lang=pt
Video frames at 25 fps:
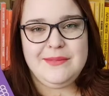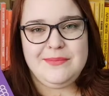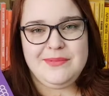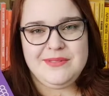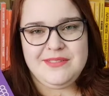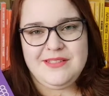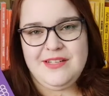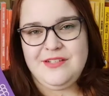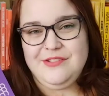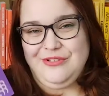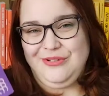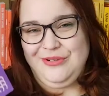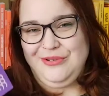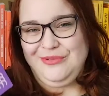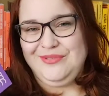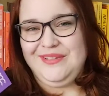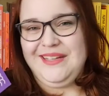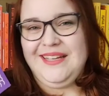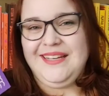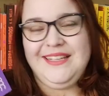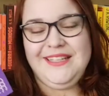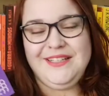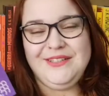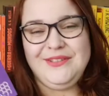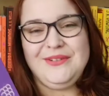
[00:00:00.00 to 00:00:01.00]
apesar de eu não ter
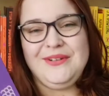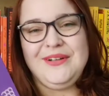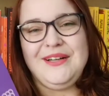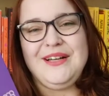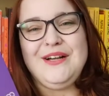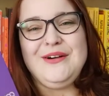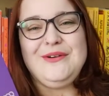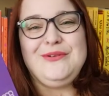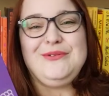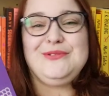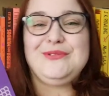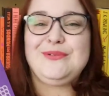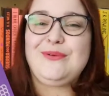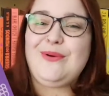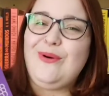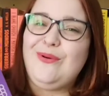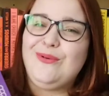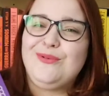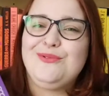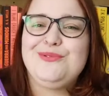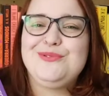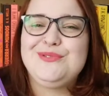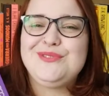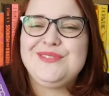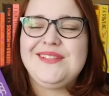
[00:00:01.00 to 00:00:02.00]
lido os
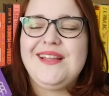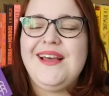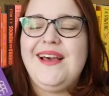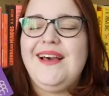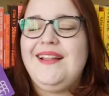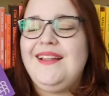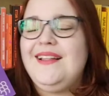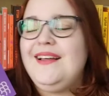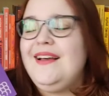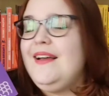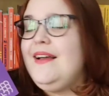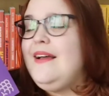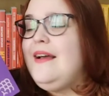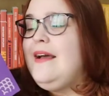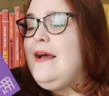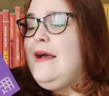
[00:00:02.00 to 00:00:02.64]
contos dela.